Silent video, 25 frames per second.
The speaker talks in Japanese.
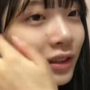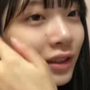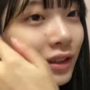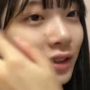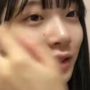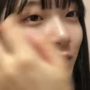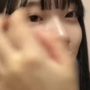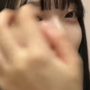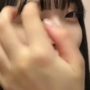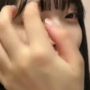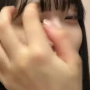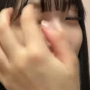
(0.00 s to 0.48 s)
るか
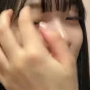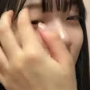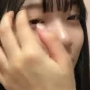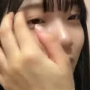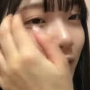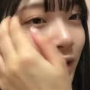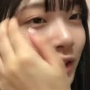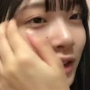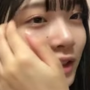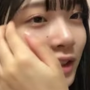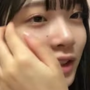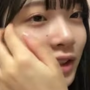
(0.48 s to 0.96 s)
のこと
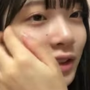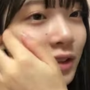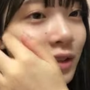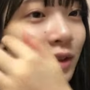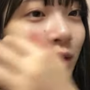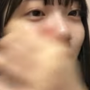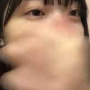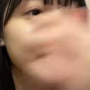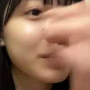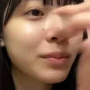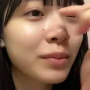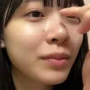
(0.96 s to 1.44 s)
話してる
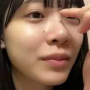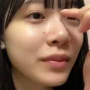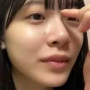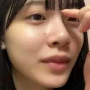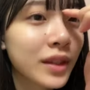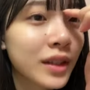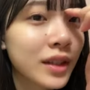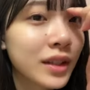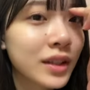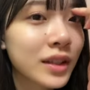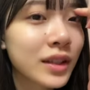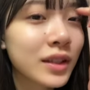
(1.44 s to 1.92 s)
の
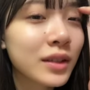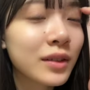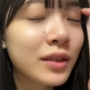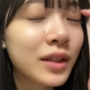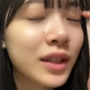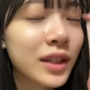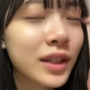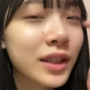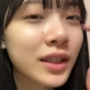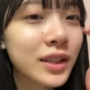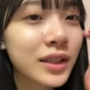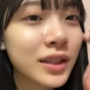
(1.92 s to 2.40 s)
昨日
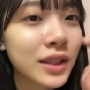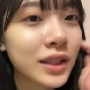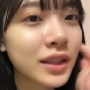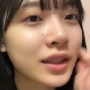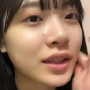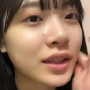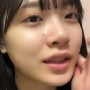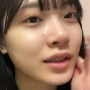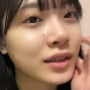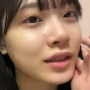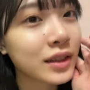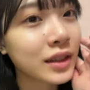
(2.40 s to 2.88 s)
話したん
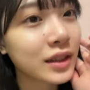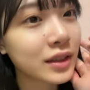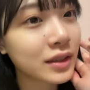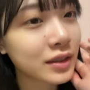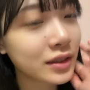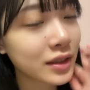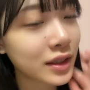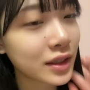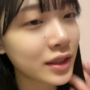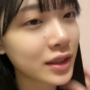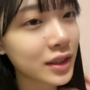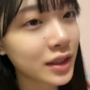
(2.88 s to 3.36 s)
だよねゆうな
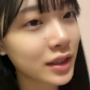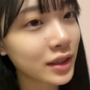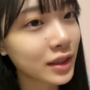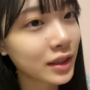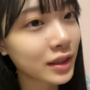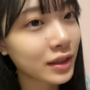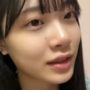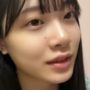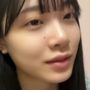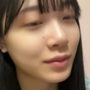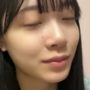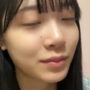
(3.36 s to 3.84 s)
ちゃん
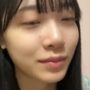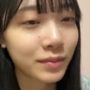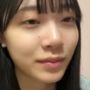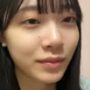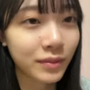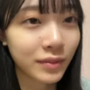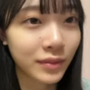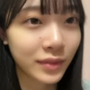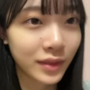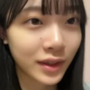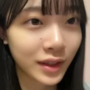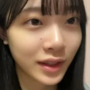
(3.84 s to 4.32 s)

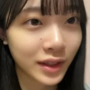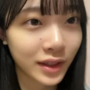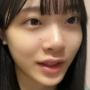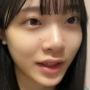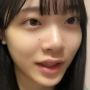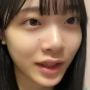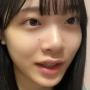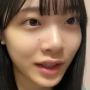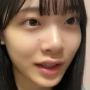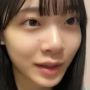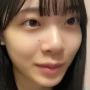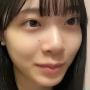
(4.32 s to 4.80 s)
な
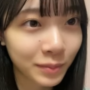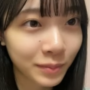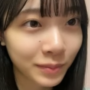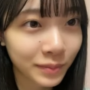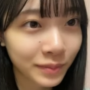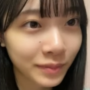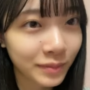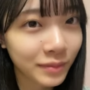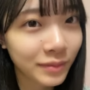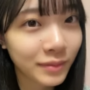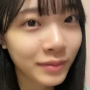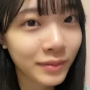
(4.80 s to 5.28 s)
んか
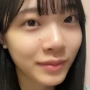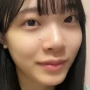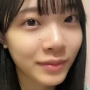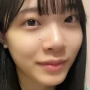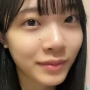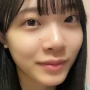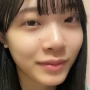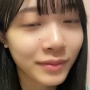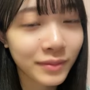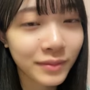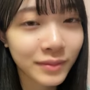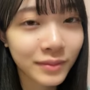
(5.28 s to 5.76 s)

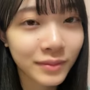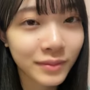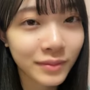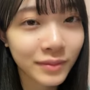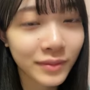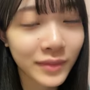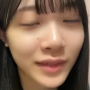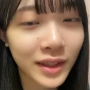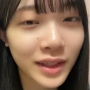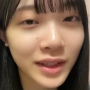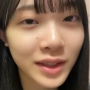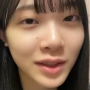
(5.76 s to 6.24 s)

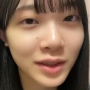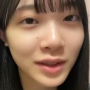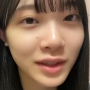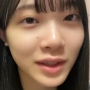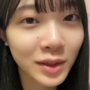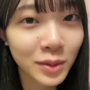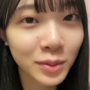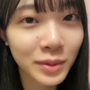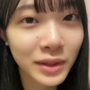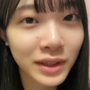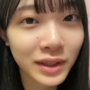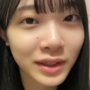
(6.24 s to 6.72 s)
一緒に
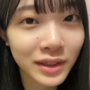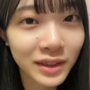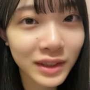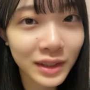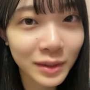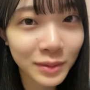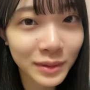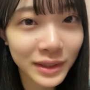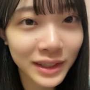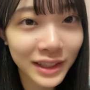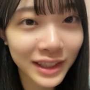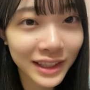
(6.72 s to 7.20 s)
お弁当
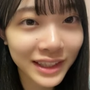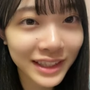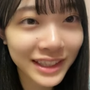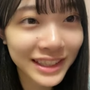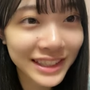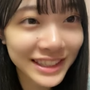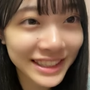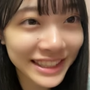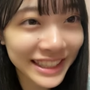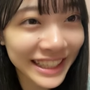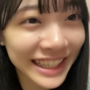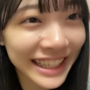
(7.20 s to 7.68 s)
食べた話